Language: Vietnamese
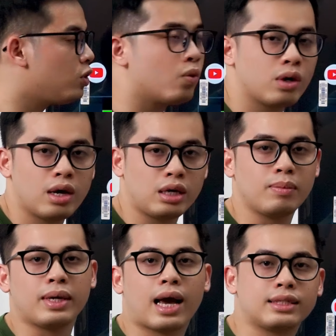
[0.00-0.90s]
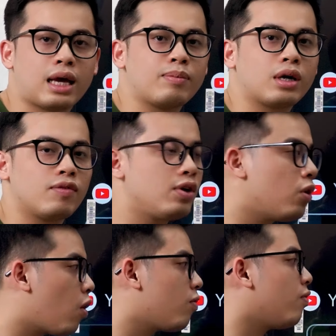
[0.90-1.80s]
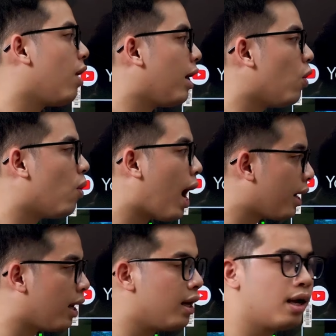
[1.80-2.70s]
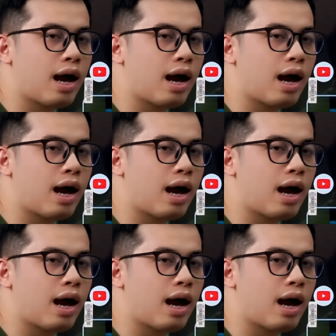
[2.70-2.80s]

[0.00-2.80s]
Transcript: Ví dụ như mình hay xem những cái vlog về đồ ăn này,